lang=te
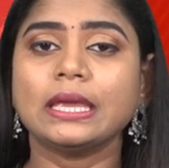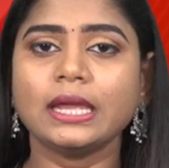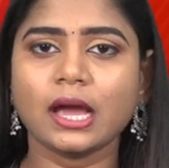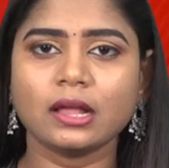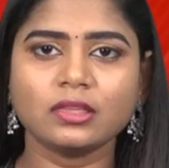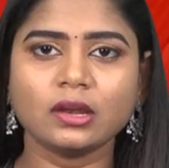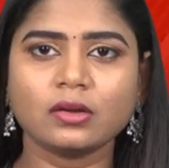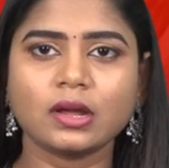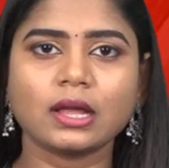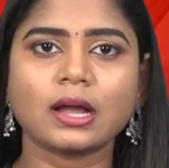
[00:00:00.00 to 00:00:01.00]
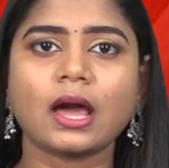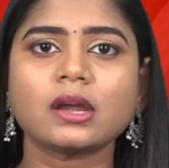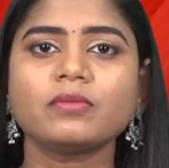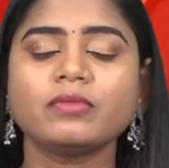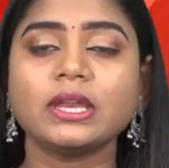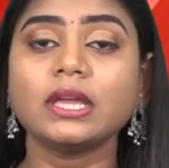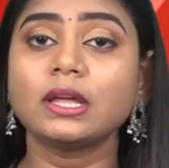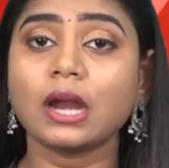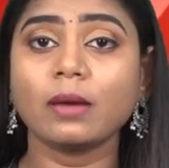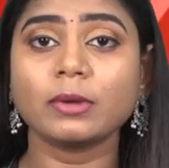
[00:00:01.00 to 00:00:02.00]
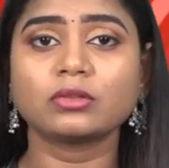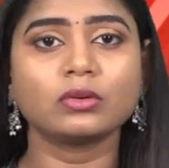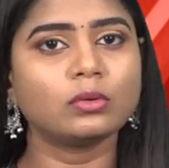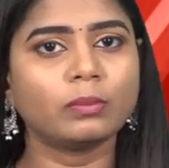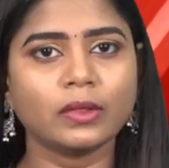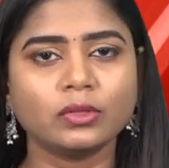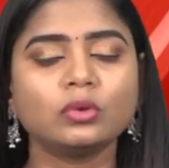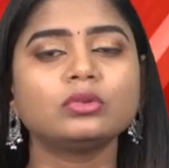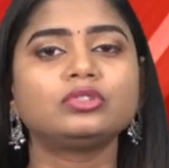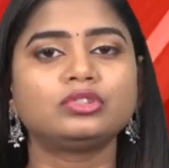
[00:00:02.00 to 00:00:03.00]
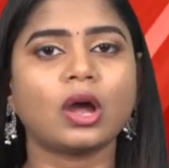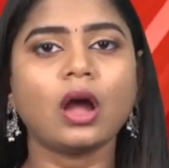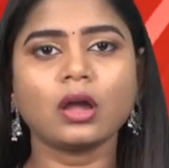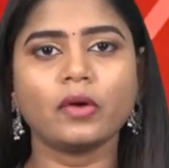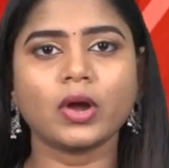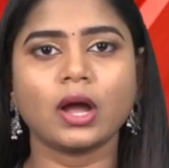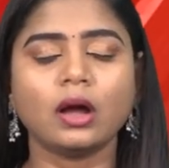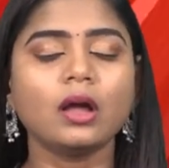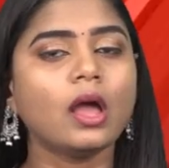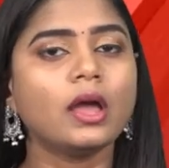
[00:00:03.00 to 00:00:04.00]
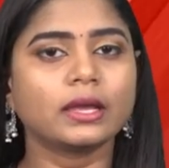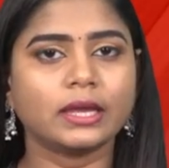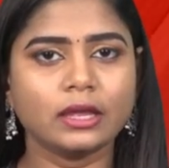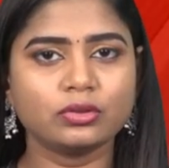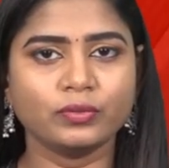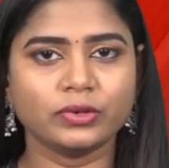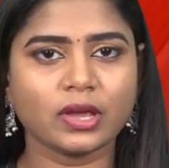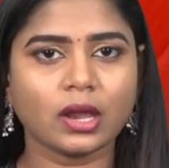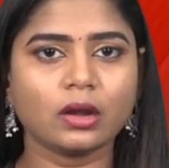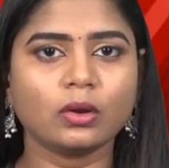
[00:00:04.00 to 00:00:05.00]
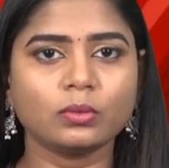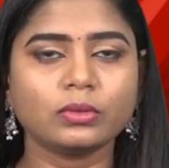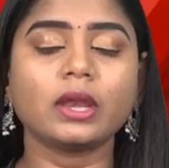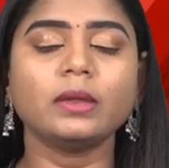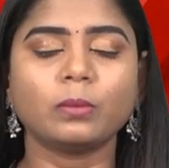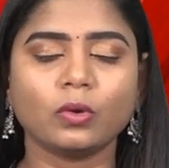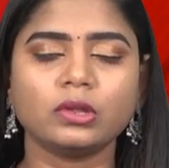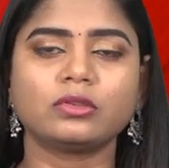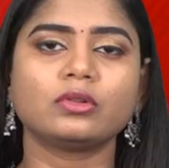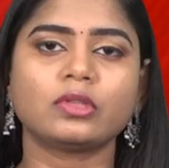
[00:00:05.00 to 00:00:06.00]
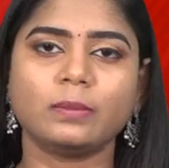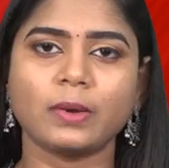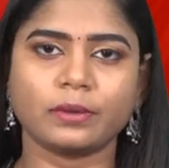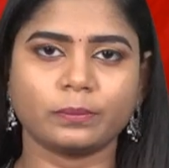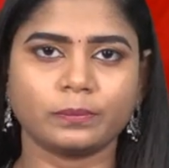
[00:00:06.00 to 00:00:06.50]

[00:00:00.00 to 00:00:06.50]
ఈ హత్యలకు గల కారణం విని గ్రామస్తులు బంధువులు షాక్ అవగా కేసు విచారణలో ఉందని పోలీసులు తెలిపారు